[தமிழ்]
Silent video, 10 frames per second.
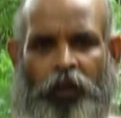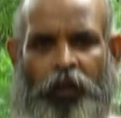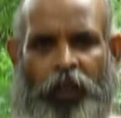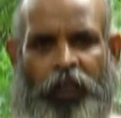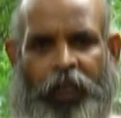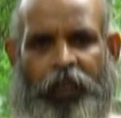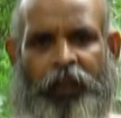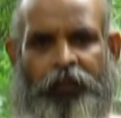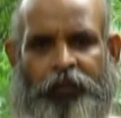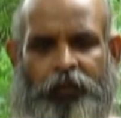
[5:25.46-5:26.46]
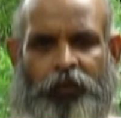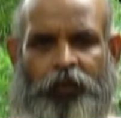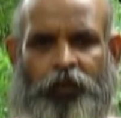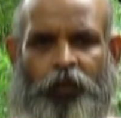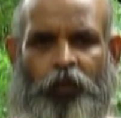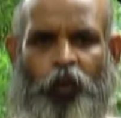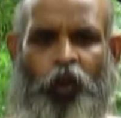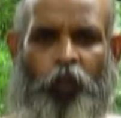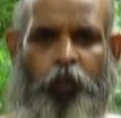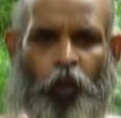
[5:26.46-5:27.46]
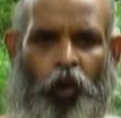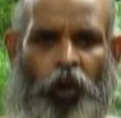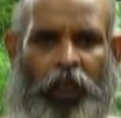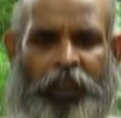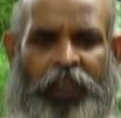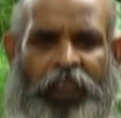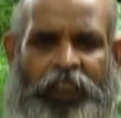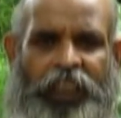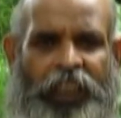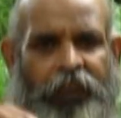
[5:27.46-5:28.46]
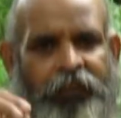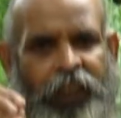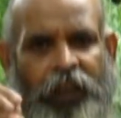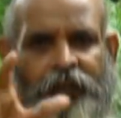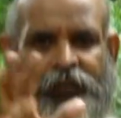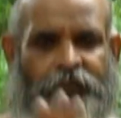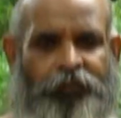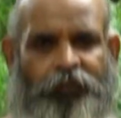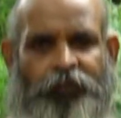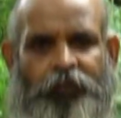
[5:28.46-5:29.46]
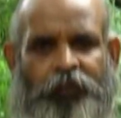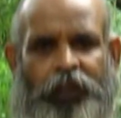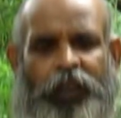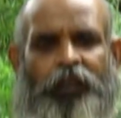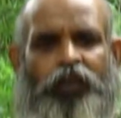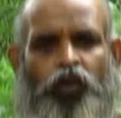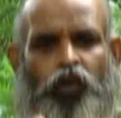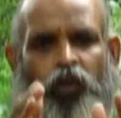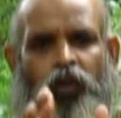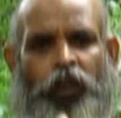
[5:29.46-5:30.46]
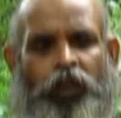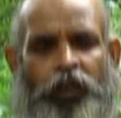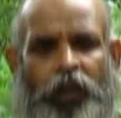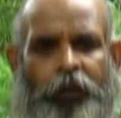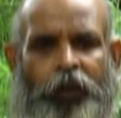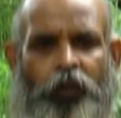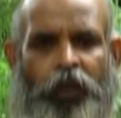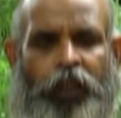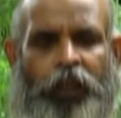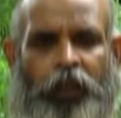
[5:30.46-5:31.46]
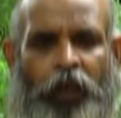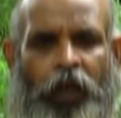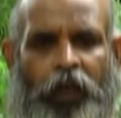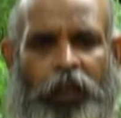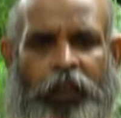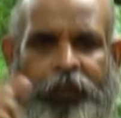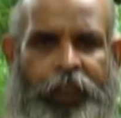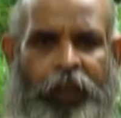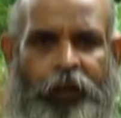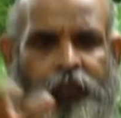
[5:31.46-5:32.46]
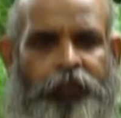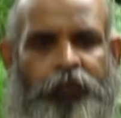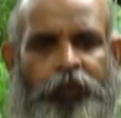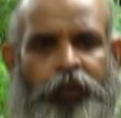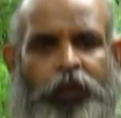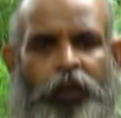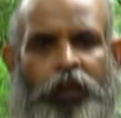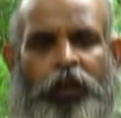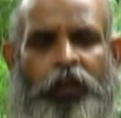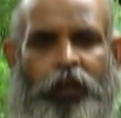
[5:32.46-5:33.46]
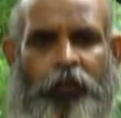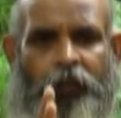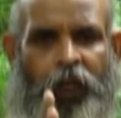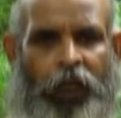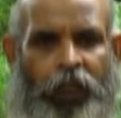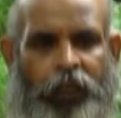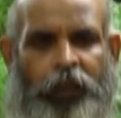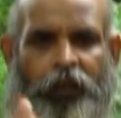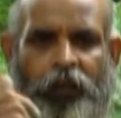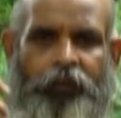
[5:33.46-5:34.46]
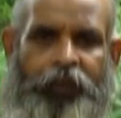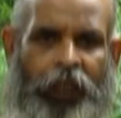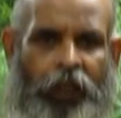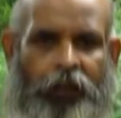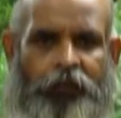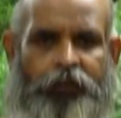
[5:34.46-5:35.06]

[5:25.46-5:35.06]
இன்றைக்கு ஒரு பொருளை தனித்து நீங்கள் விற்கலாம் அதாவது சுக்கு அப்படின்னு ஒன்று எடுத்தால் அதை விற்கலாம் மிளகு விற்கலாம்